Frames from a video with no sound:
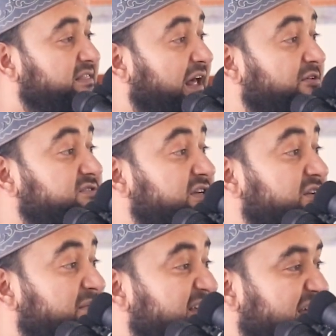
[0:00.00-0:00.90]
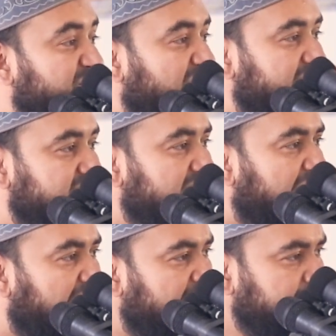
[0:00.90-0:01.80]
তারা হচ্ছে নবীদের ওয়ারিস
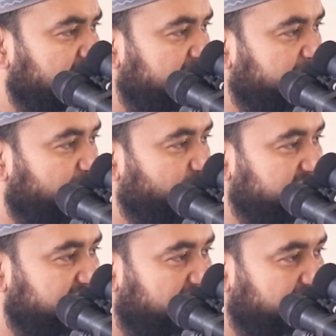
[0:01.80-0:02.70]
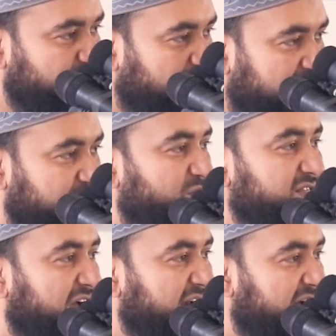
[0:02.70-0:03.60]
আলেমদেরকে ভালোবাসলে আল্লাহ সুহান হুয়া
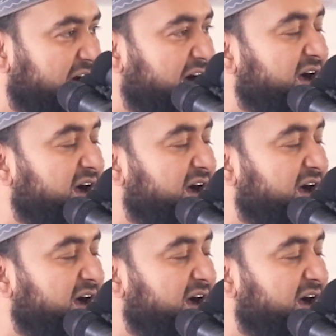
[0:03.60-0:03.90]
তালা